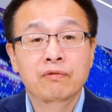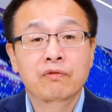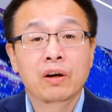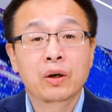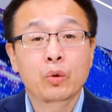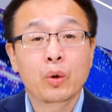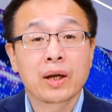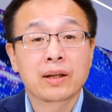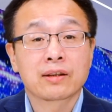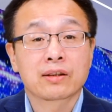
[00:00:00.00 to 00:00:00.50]
丰
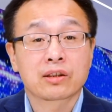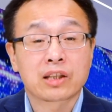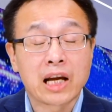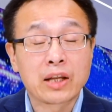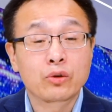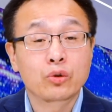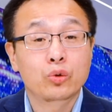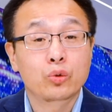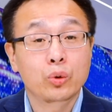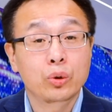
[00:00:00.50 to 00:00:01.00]
苑
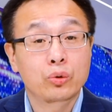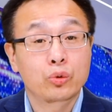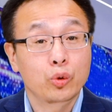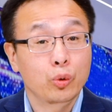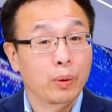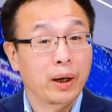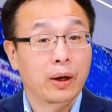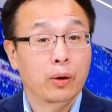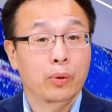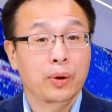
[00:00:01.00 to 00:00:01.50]
三居居
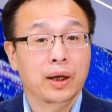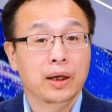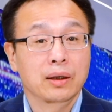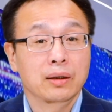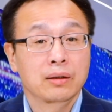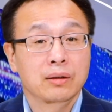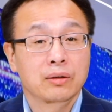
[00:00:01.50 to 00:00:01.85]
委会